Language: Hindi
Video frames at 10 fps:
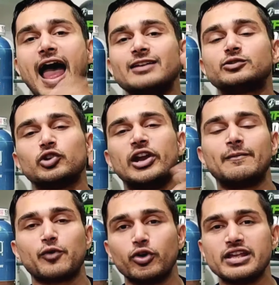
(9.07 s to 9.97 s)

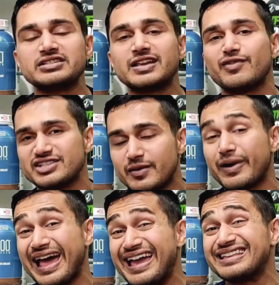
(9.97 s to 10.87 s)
आइसोलेट प्रोटीन से वजन
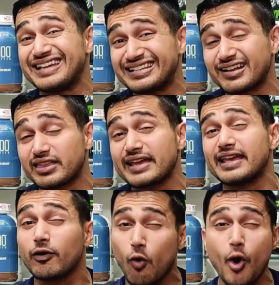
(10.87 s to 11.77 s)
बढ़ाया जा सकता है
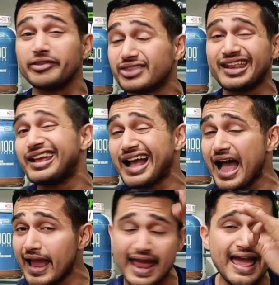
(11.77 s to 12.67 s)
क्या कोई तरीका
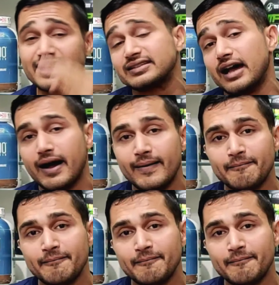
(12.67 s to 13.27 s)
है ऐसा